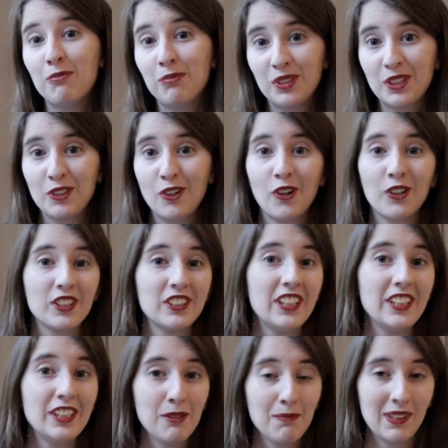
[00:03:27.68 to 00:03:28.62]
Przy
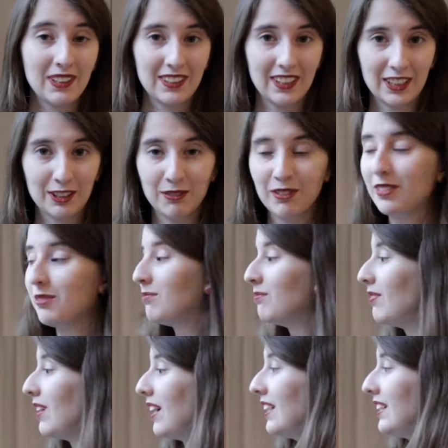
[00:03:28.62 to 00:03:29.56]
oknie nie ma zasłon,
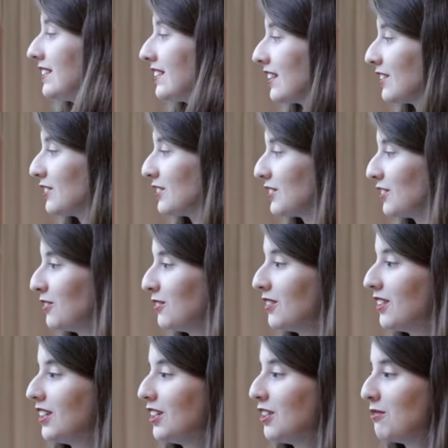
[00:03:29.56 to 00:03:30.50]
ale za to
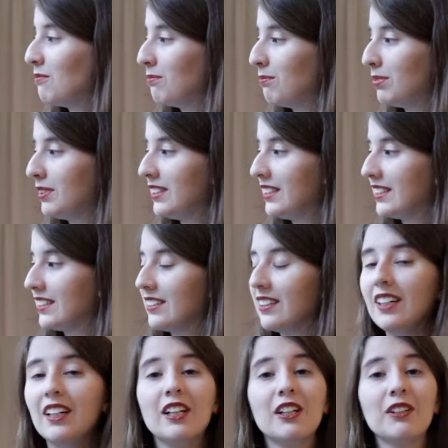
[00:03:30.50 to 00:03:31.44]
są plisy
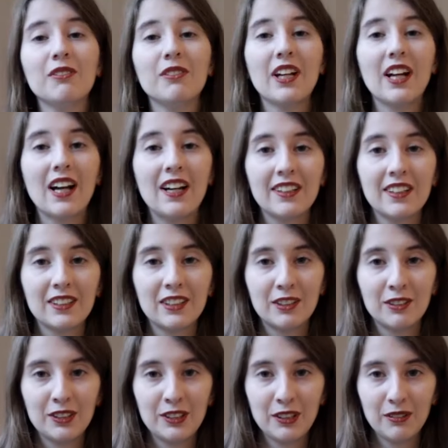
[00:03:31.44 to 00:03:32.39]
które
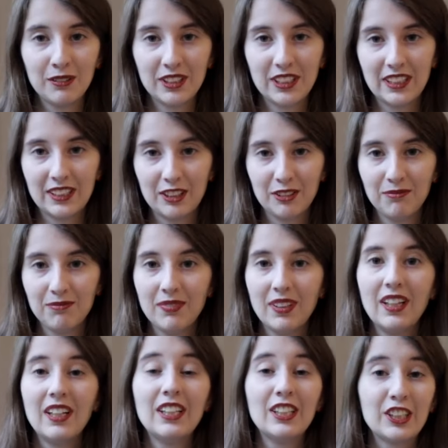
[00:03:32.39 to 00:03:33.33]
charakteryzują się tym,
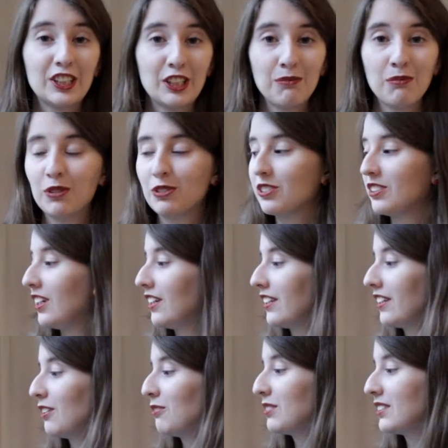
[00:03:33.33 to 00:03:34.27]
że
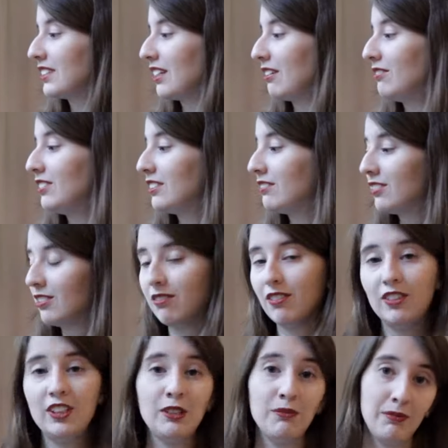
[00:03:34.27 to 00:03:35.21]
można je ustawić w
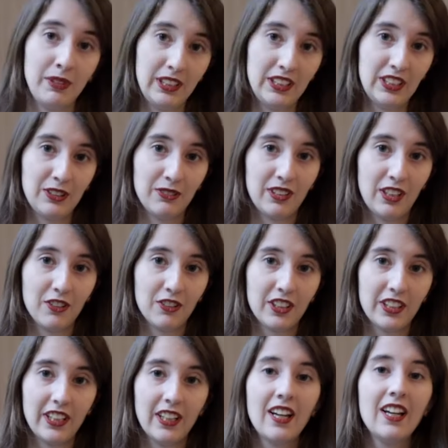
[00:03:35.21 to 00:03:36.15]
dowolnym miejscu na
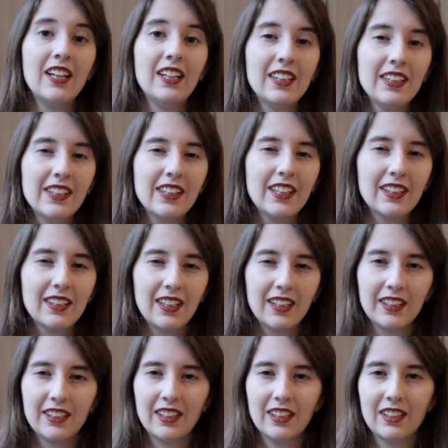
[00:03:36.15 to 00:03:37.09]
oknie. Nie
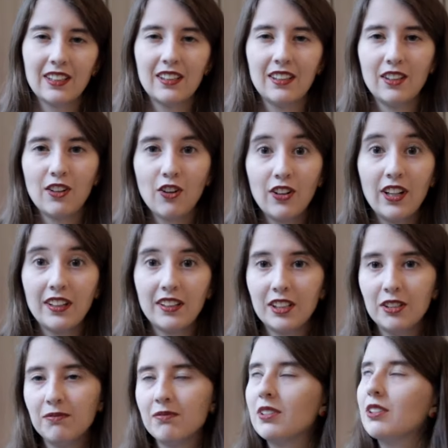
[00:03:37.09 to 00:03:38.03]
tak jak
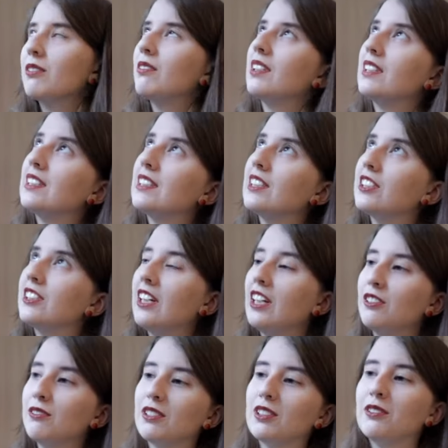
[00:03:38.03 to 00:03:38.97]
rolety, które
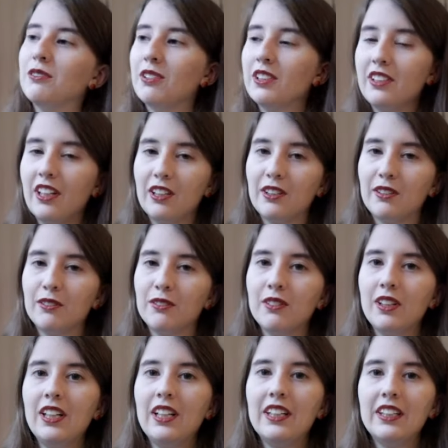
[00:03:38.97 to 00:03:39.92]
zjeżdżają z góry na
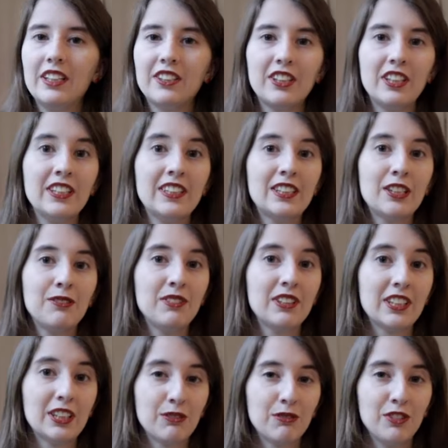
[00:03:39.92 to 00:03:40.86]
dół. Jeżeli
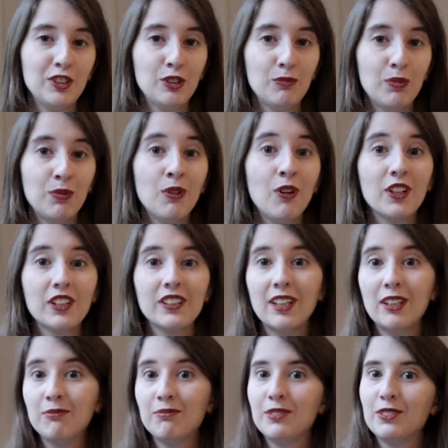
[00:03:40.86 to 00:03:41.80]
chcemy zasłonić pół
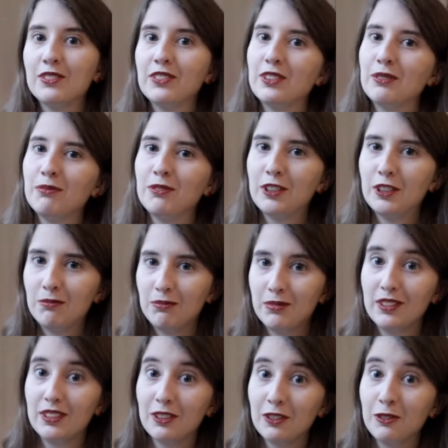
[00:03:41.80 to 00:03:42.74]
okna, no to to musi
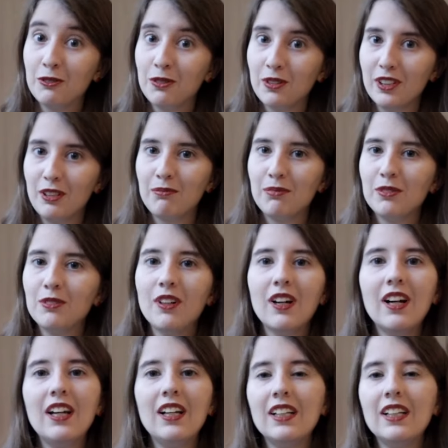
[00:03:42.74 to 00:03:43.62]
być górne pół.